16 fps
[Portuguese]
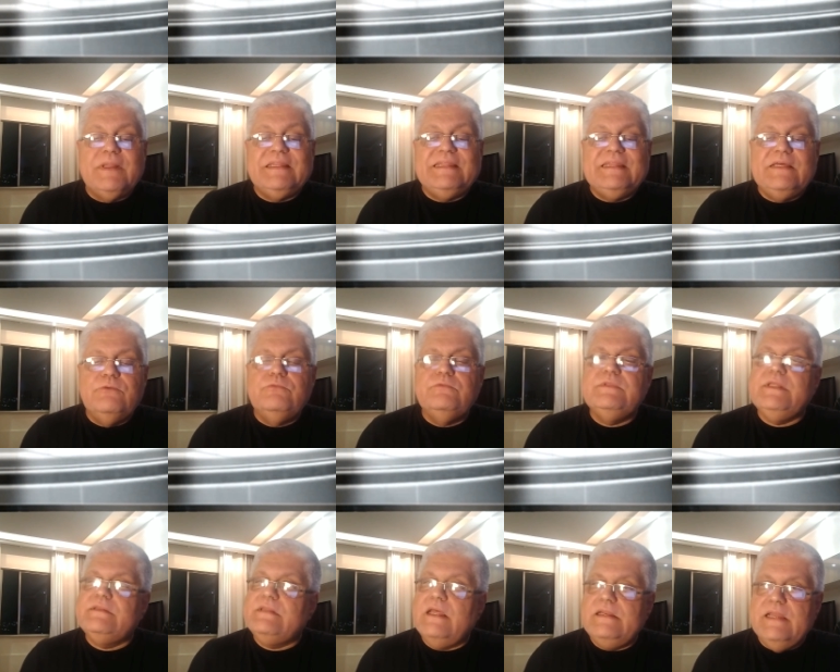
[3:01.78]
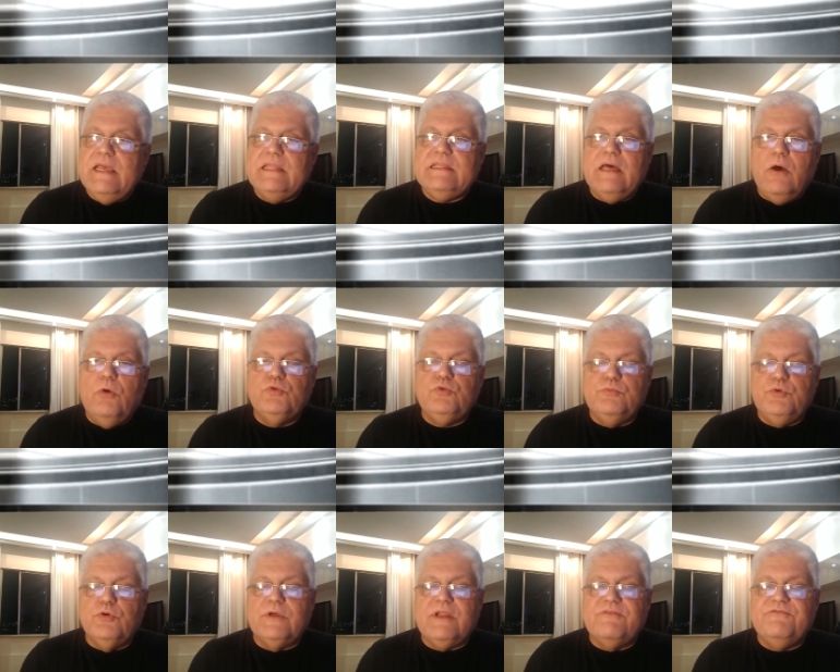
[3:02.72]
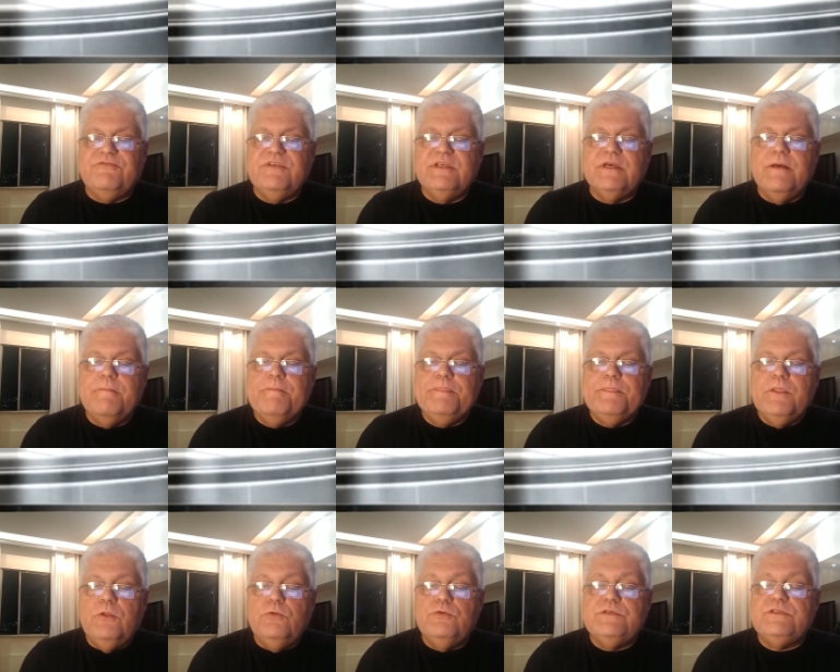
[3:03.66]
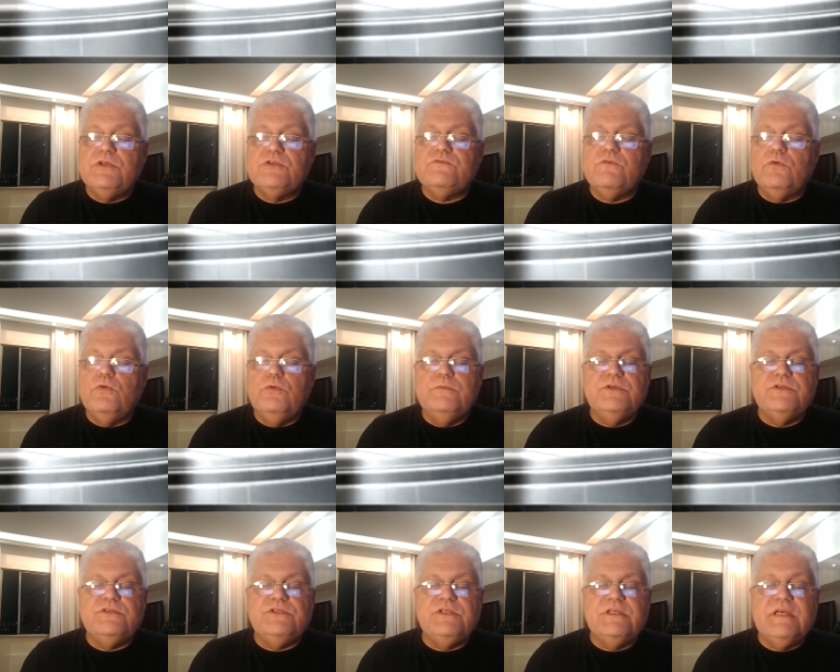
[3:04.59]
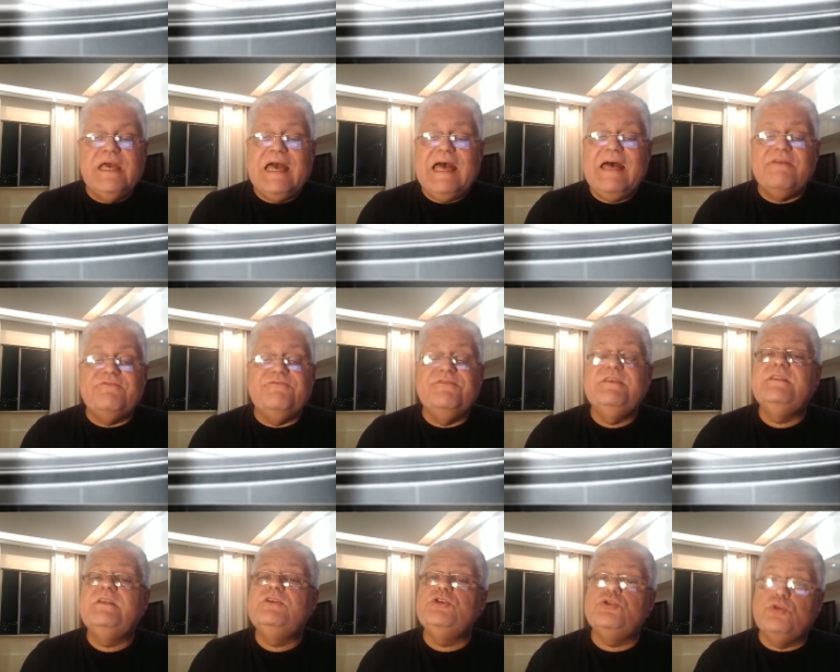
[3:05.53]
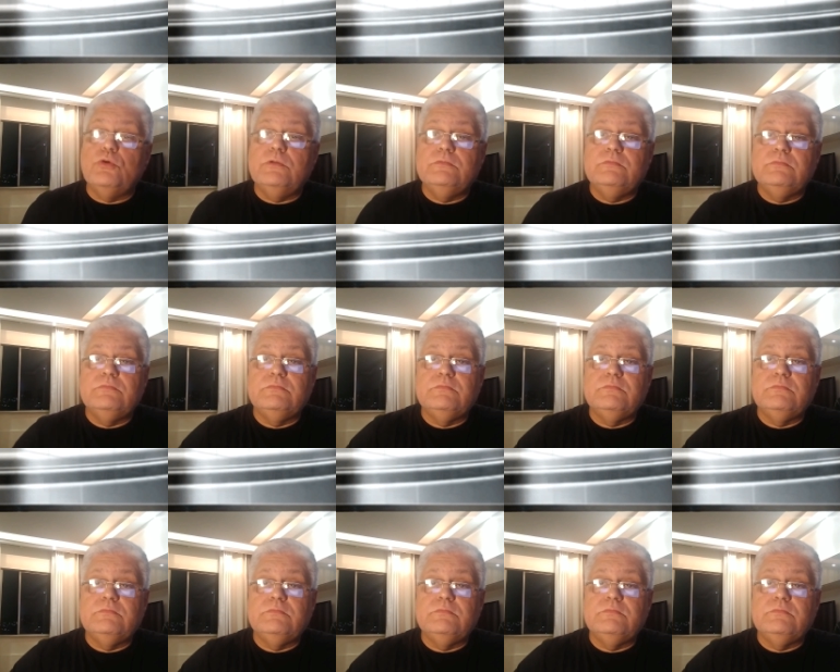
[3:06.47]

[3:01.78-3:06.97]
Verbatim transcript: uma tão detalhada autobiografia nos seus volumes de A Vida de Jô.